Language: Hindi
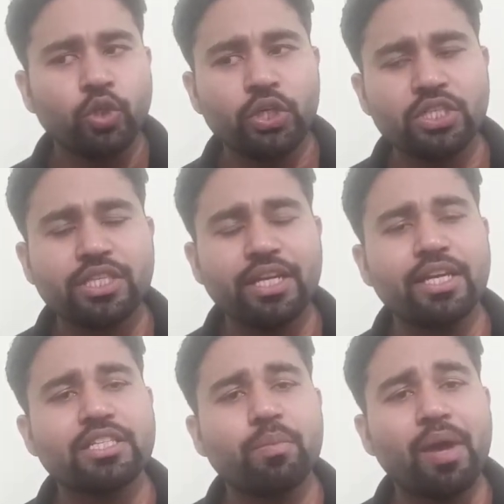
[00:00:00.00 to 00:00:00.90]
तो किस
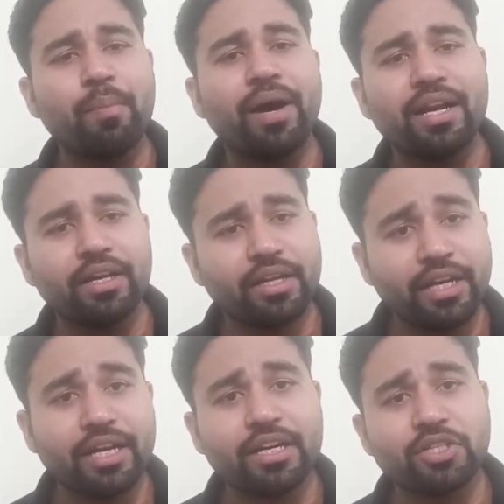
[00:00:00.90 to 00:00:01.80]
तरीके से व्यापार
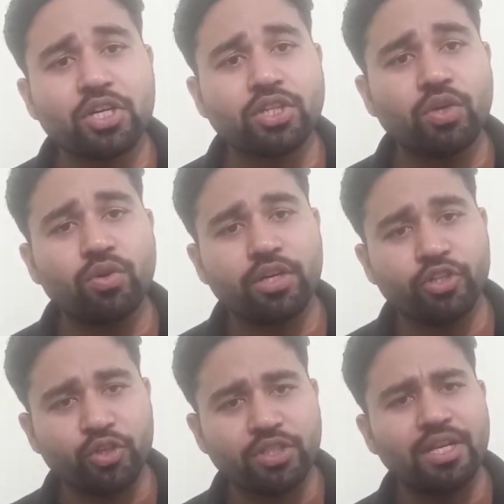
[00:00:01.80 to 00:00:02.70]
क्रिएट कर सकते हो
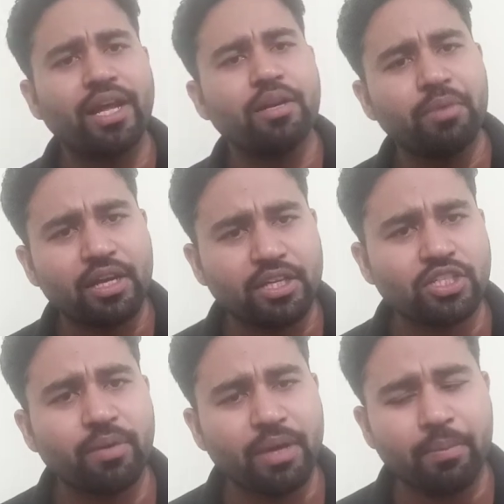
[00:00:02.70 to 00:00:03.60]
कंस्ट्रक्शन लाइन में एक
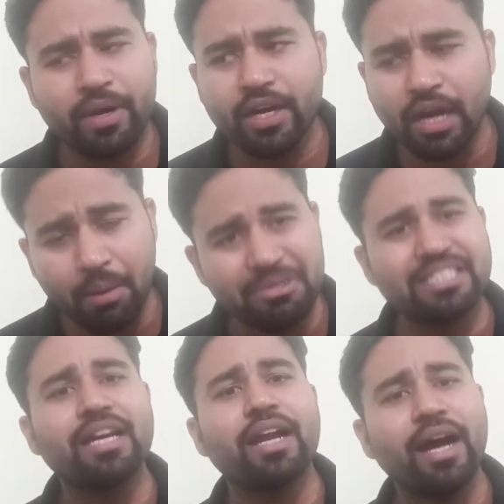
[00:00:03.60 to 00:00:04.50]
अच्छा व्यापार
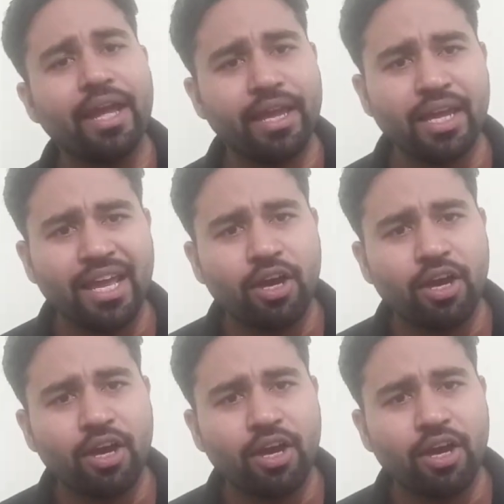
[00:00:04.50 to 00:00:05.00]
हमेशा रहा है